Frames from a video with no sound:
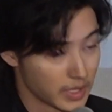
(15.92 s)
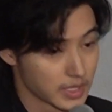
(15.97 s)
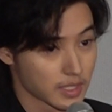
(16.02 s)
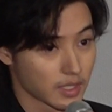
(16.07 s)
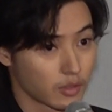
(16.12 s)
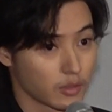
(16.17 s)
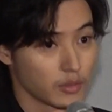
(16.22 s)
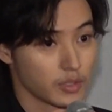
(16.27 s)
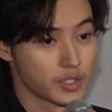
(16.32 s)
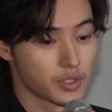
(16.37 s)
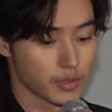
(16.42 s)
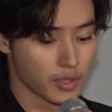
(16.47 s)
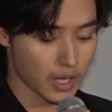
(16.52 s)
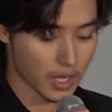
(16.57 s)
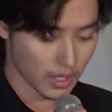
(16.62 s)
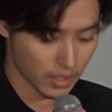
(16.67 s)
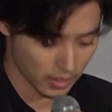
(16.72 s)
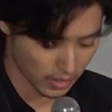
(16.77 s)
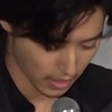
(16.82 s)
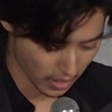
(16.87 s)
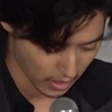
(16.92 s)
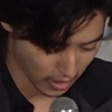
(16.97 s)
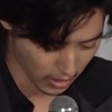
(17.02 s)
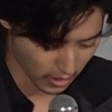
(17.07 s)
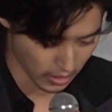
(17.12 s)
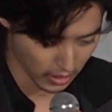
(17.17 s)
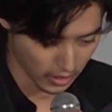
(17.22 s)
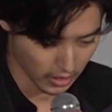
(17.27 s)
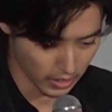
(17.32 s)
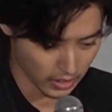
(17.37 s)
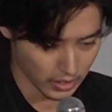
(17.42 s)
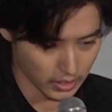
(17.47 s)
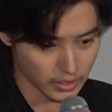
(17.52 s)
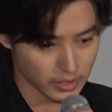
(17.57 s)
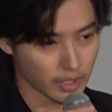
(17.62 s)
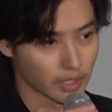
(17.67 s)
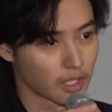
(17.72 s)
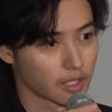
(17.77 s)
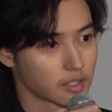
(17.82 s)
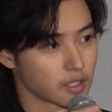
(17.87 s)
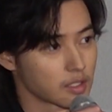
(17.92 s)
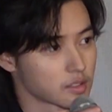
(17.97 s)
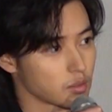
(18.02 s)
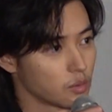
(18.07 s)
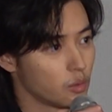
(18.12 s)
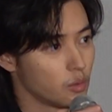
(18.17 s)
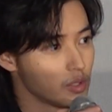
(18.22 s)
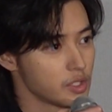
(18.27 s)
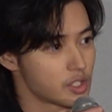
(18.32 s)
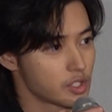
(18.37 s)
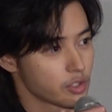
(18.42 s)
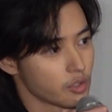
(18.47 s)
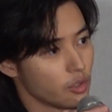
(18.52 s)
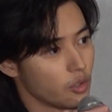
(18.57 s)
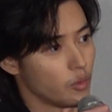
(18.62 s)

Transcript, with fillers: 皆さんこんにちは、えー、高倉総一郎